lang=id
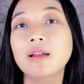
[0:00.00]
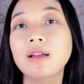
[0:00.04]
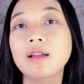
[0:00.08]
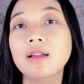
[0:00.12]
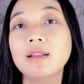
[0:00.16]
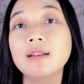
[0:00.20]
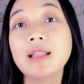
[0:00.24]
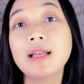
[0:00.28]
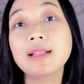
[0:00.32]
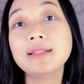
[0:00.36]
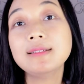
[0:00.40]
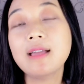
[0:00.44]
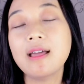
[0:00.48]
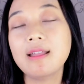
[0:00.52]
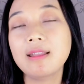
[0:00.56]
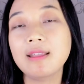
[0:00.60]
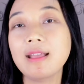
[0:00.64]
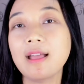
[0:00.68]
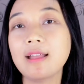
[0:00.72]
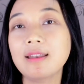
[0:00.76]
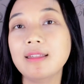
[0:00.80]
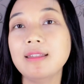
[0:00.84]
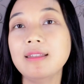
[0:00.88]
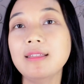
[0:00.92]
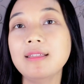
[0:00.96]
Nah,
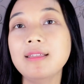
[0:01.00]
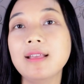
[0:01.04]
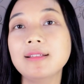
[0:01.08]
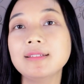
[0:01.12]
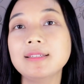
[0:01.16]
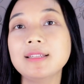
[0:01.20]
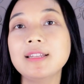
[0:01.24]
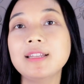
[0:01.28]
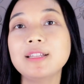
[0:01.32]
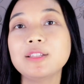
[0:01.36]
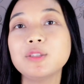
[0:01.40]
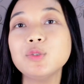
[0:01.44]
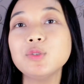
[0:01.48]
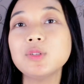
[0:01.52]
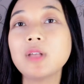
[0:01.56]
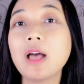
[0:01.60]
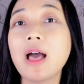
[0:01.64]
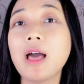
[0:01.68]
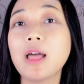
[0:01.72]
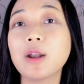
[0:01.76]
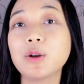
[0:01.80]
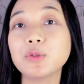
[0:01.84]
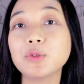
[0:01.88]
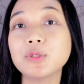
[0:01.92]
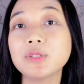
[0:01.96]
jaringan ini guys ini tuh
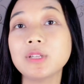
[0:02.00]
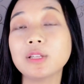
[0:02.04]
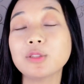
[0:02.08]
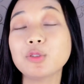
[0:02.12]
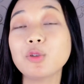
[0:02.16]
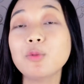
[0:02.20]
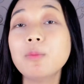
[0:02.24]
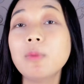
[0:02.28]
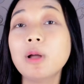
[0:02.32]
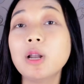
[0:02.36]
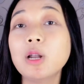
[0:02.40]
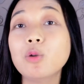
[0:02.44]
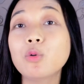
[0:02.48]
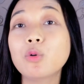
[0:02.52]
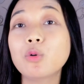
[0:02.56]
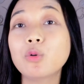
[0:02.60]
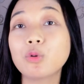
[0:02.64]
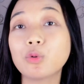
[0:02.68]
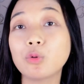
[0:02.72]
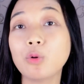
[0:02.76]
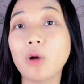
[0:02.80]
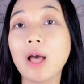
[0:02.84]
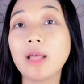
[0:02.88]
seharusnya tuh meluruh